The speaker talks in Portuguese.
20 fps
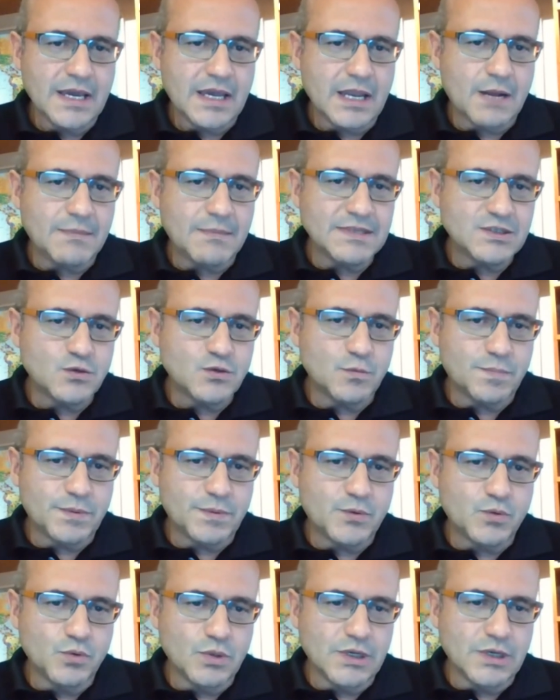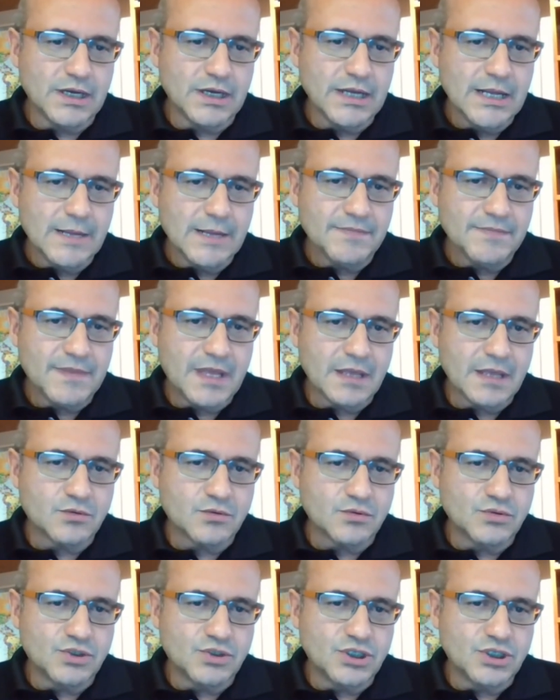Criar uma disruptura
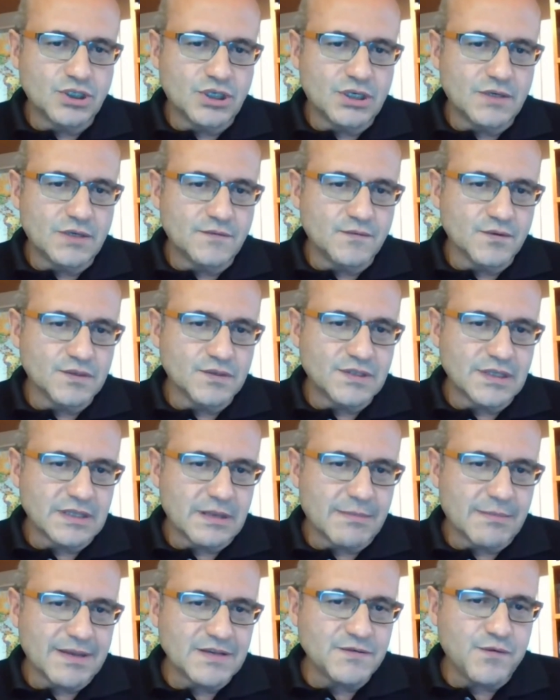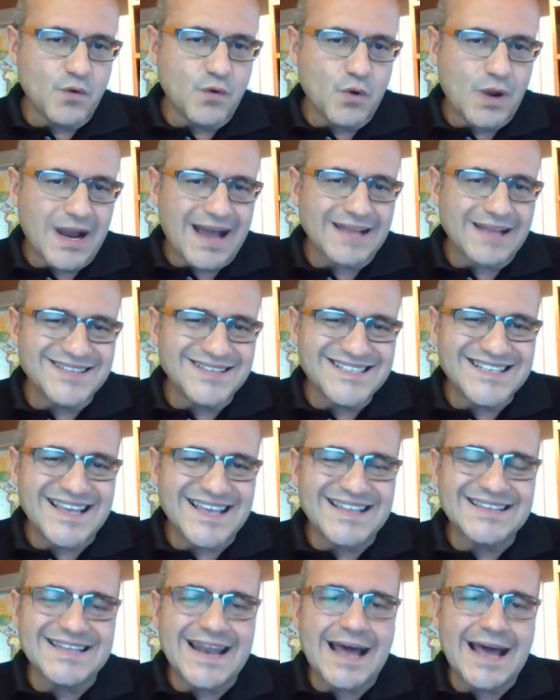dentro de que você está mais focado e
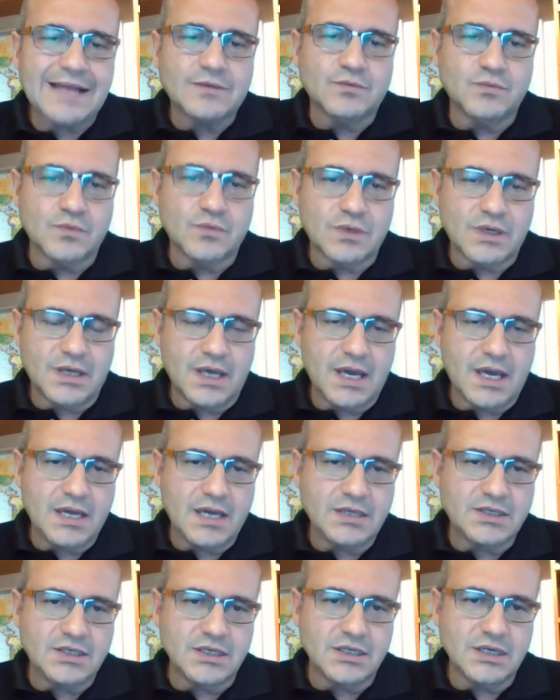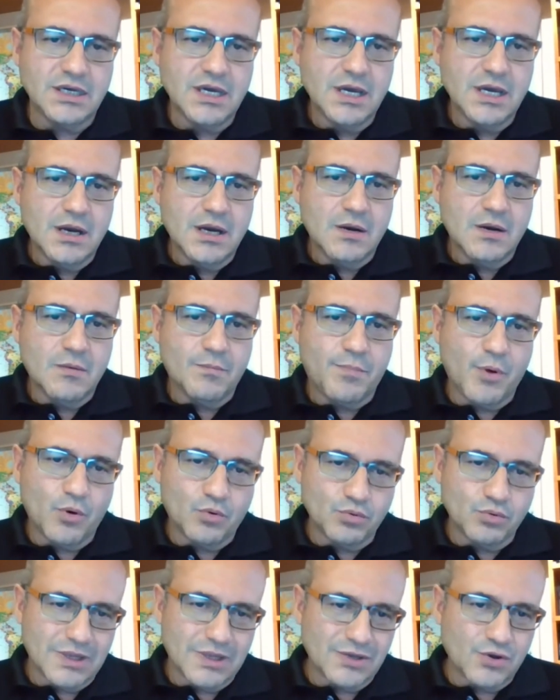centrado no cliente, um
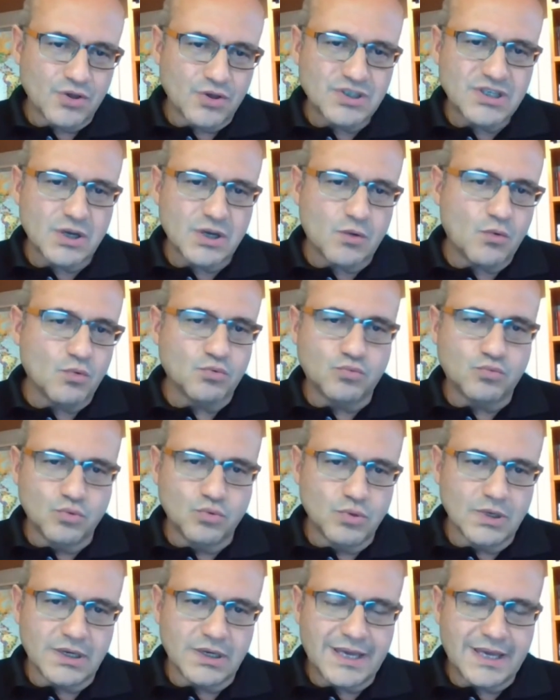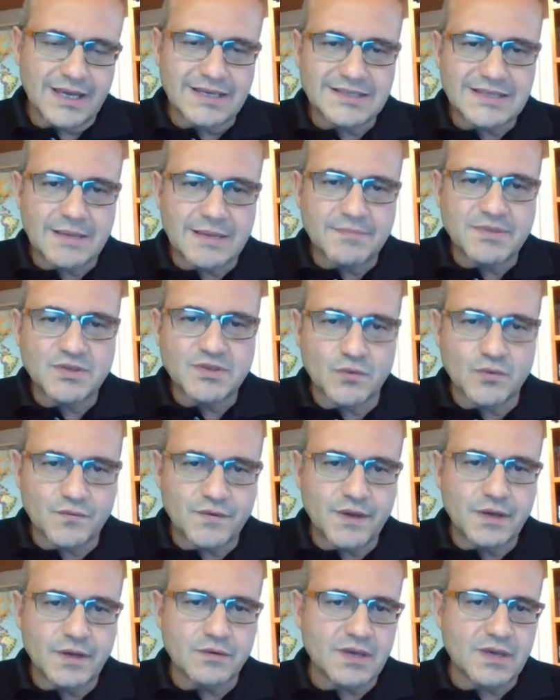pouco da nossa cultura que eles
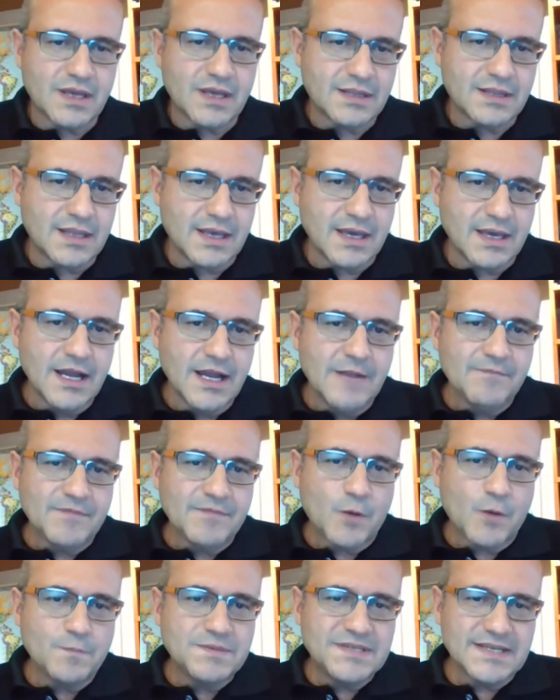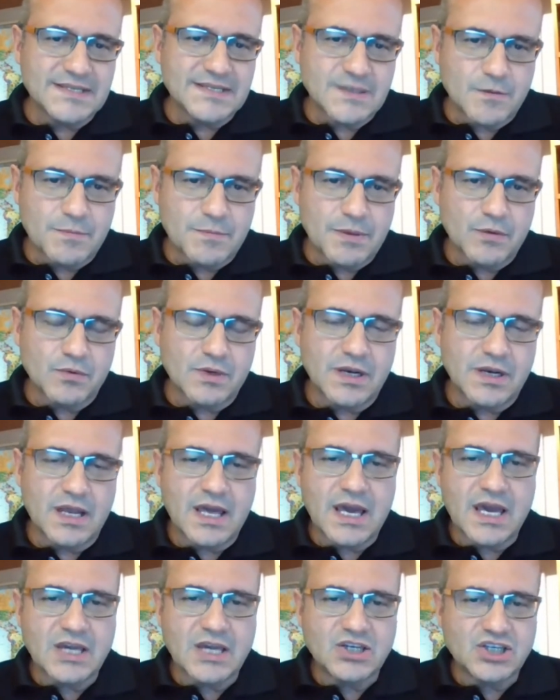absorveram, que é ter a obsessão pelo
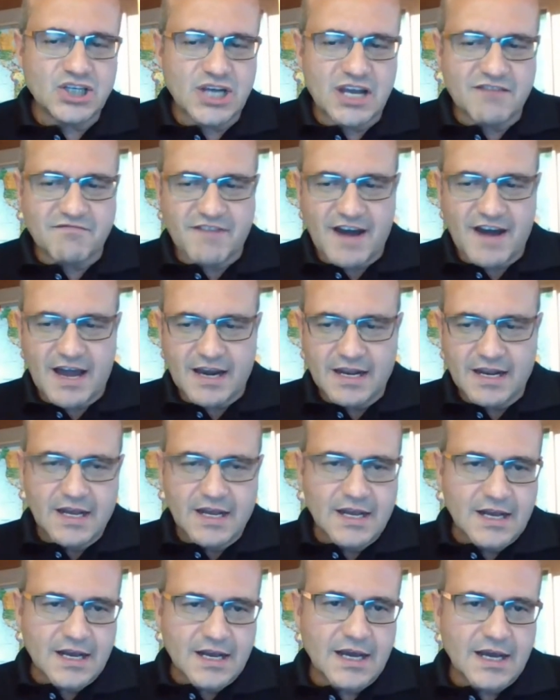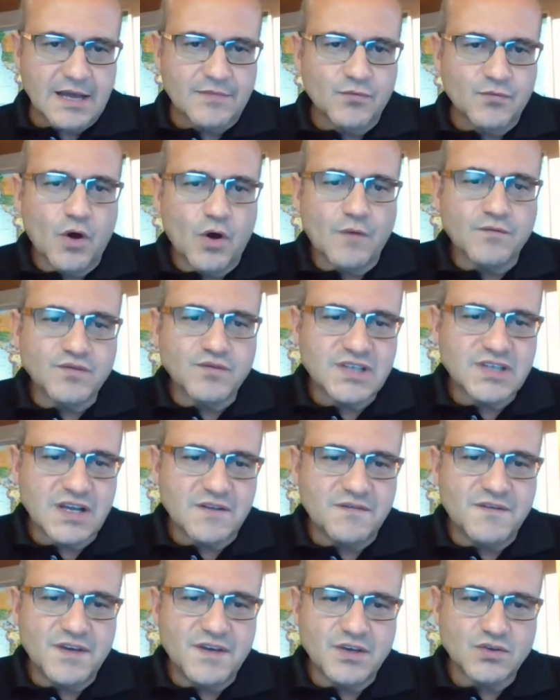cliente, levar uh, novos
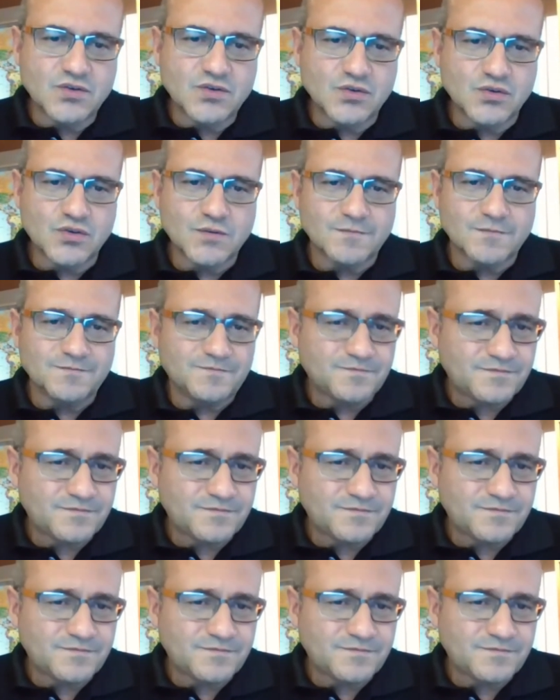serviços